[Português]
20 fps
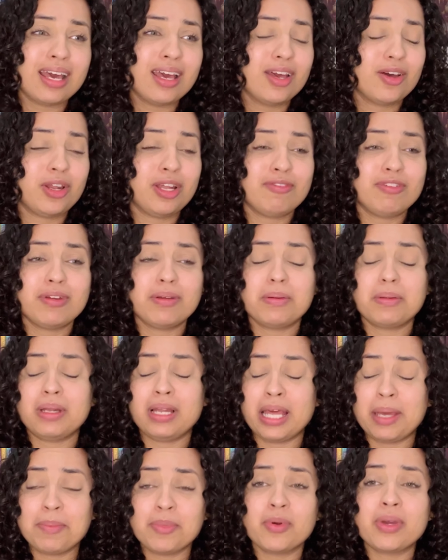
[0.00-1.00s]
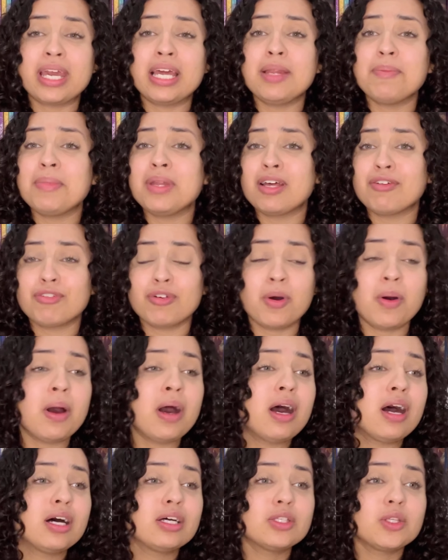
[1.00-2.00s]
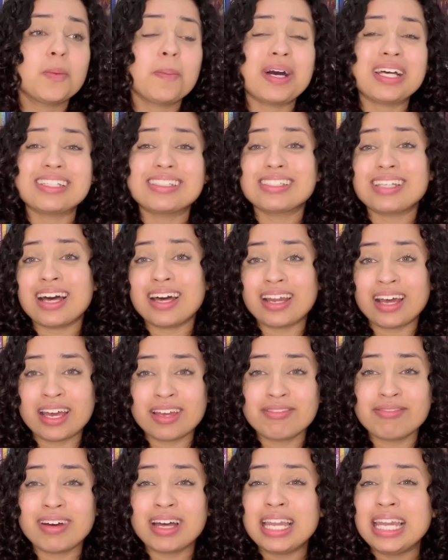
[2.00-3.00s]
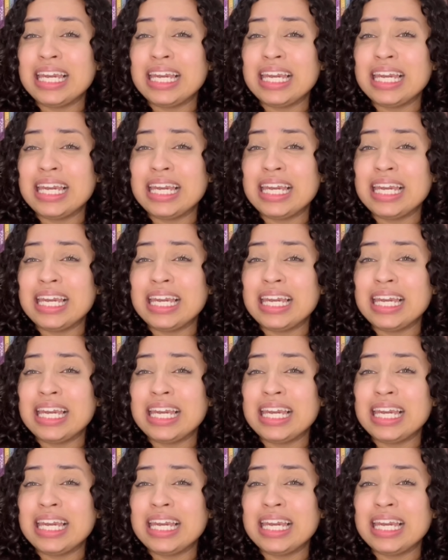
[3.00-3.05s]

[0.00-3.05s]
Eu lembro, lembro que ele me levou numa saraiva